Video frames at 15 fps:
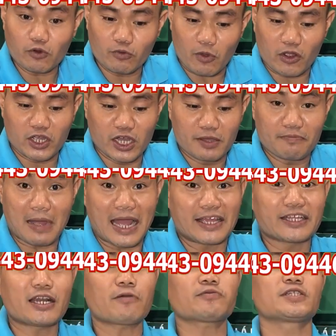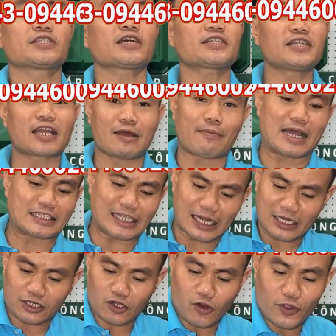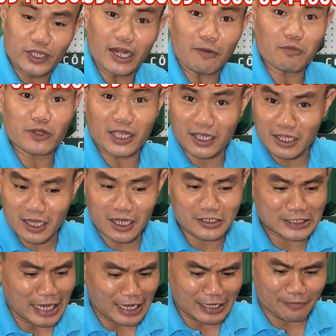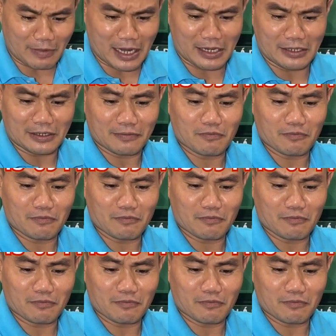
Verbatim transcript: luôn mọi người mài inox thì tất nhiên là mài sắt được rồi inox nó cứng hơn sắt này mà